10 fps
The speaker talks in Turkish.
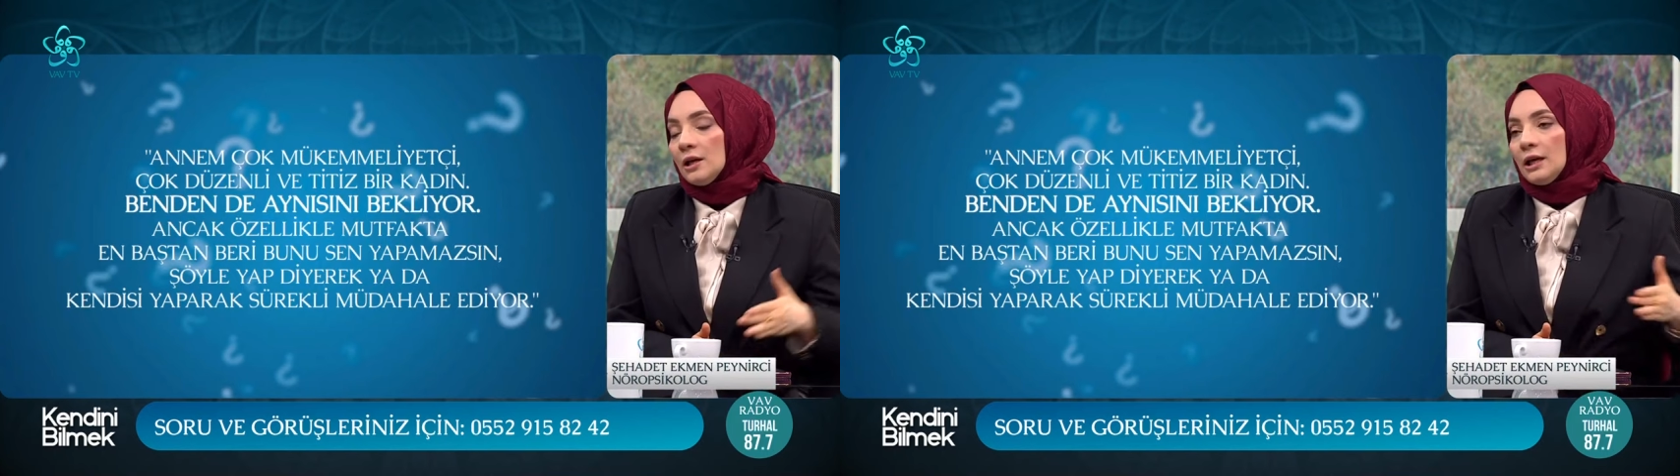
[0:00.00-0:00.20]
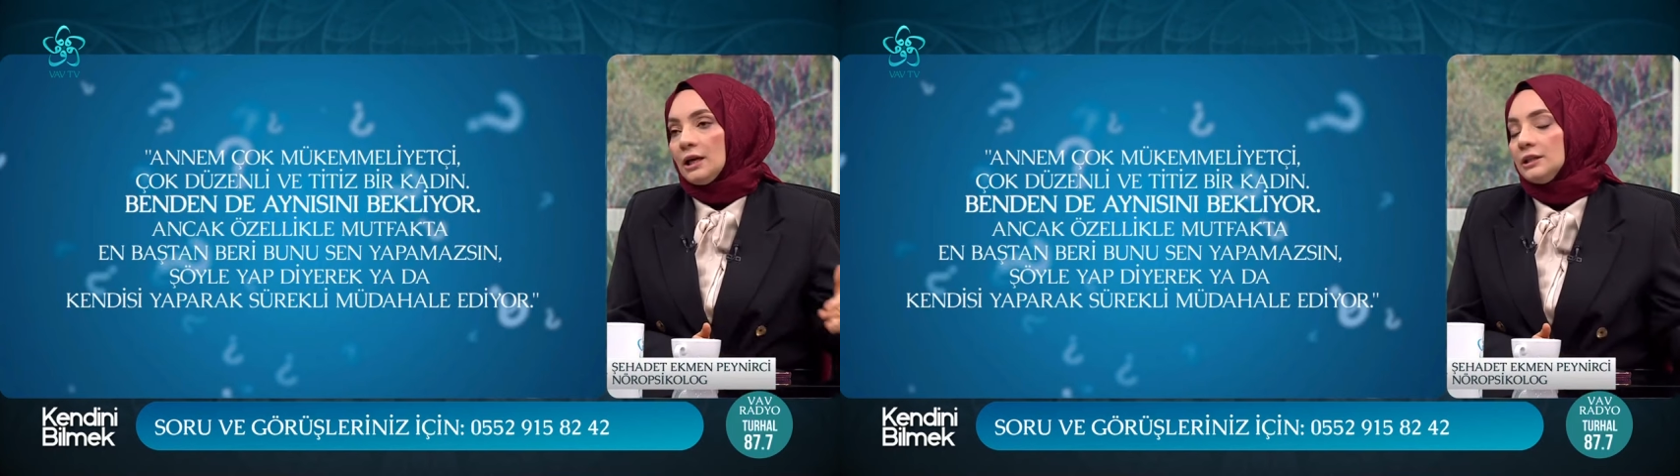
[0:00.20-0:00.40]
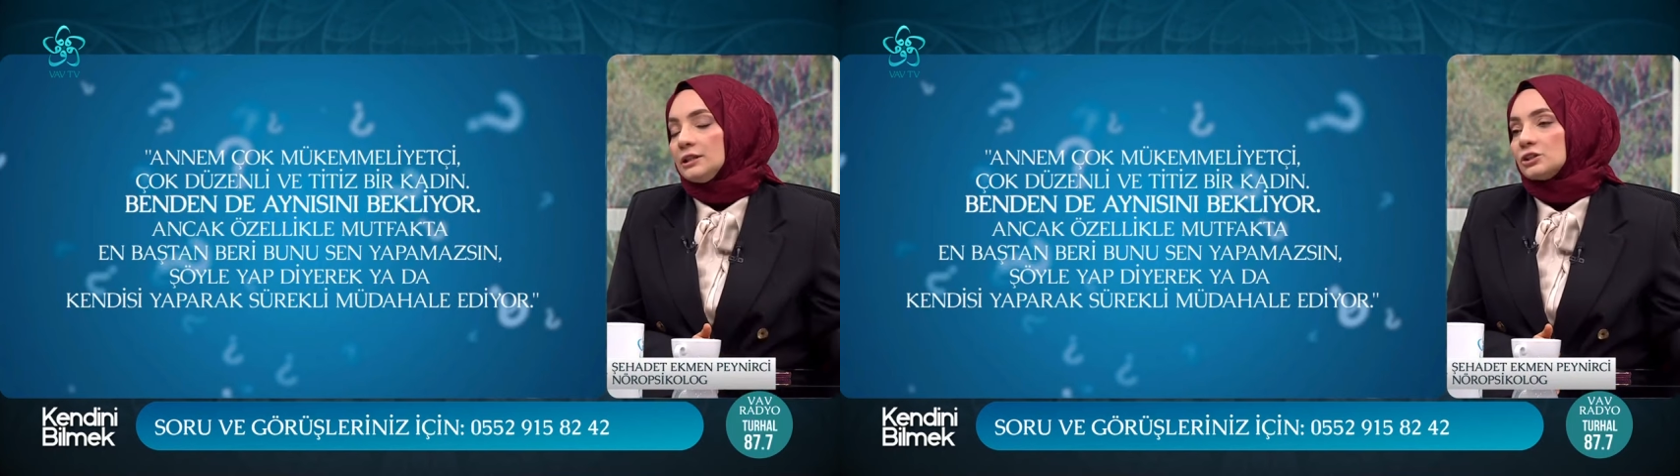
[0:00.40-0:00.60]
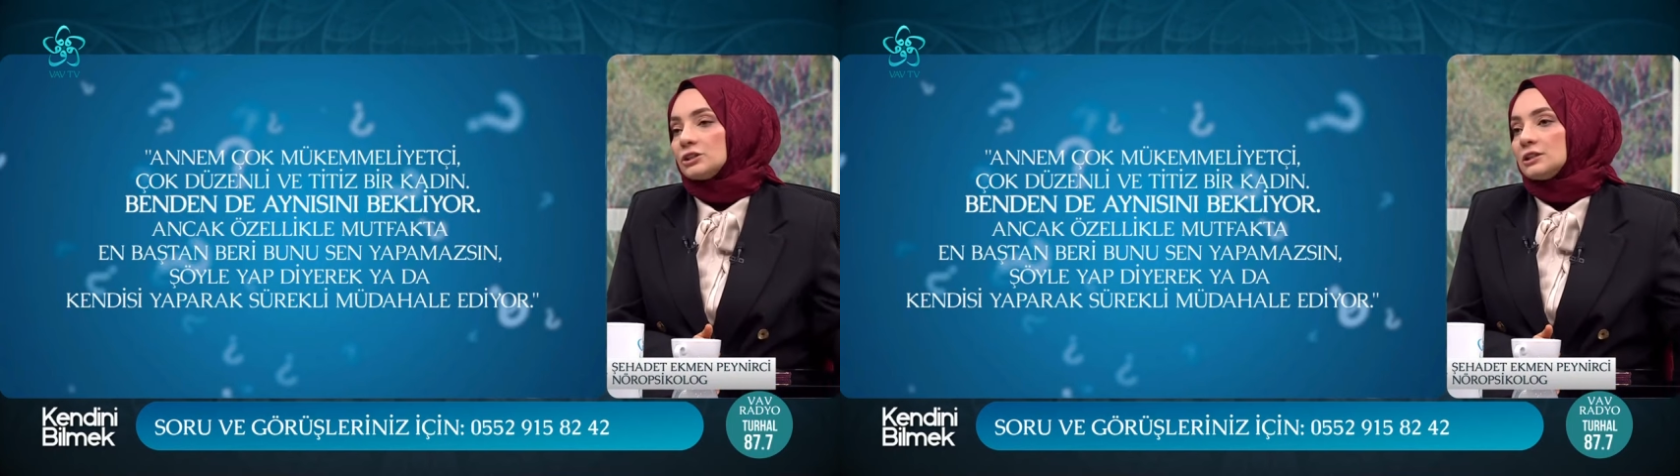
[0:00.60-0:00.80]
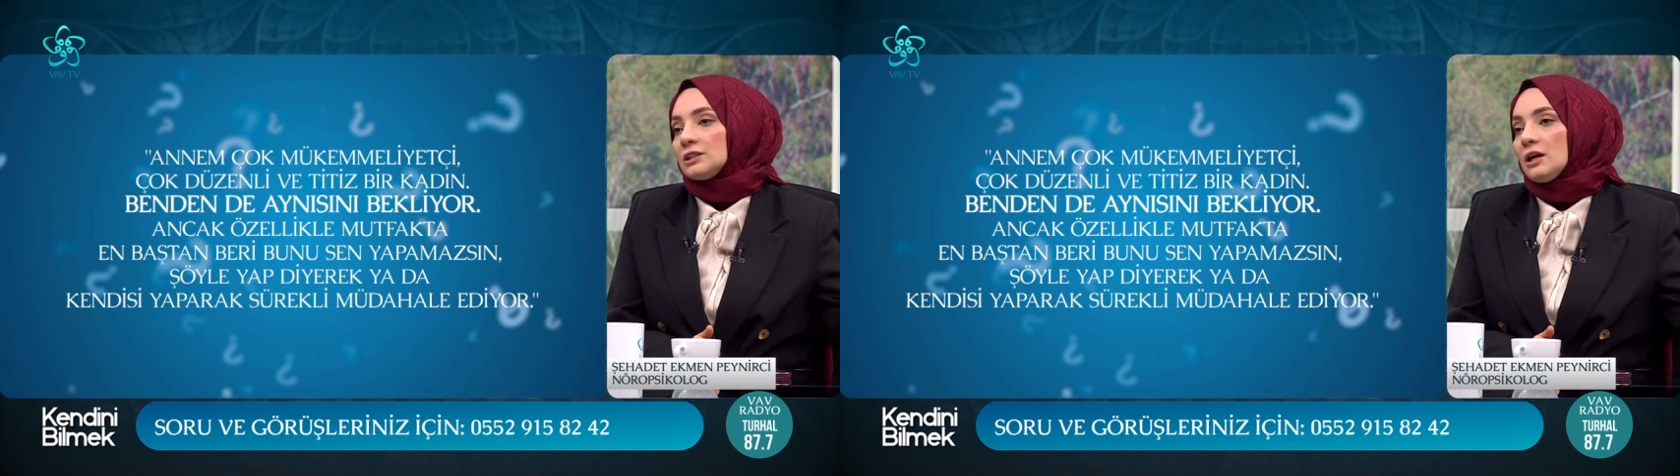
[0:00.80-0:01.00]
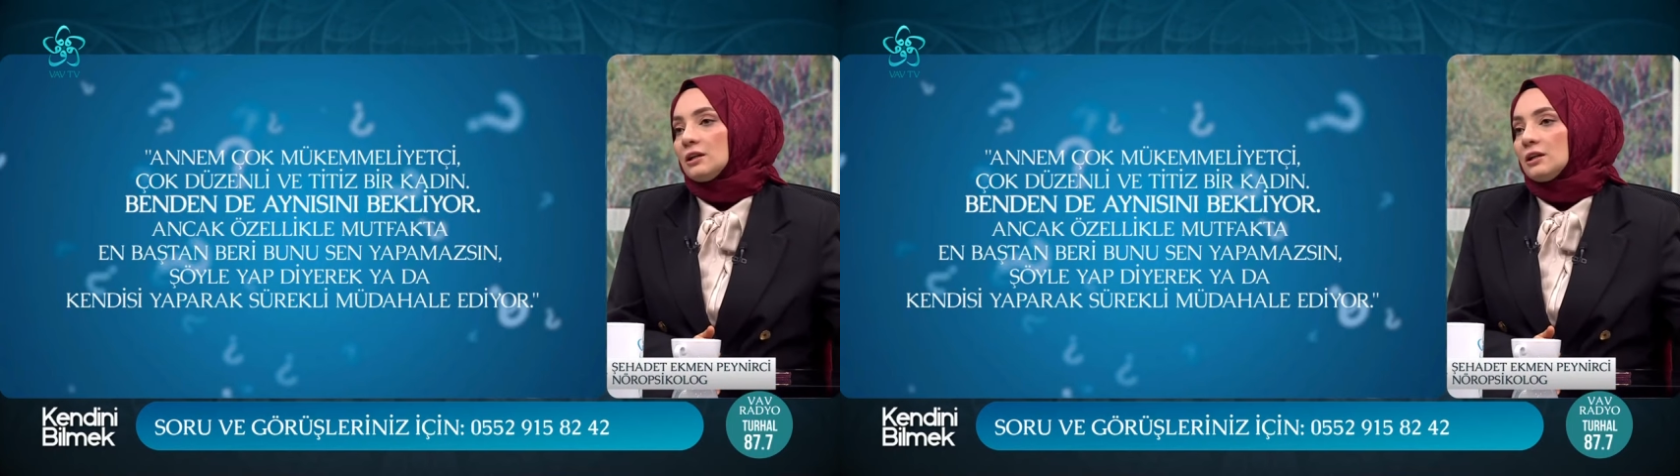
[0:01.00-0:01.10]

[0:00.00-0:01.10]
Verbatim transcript: eleştiriden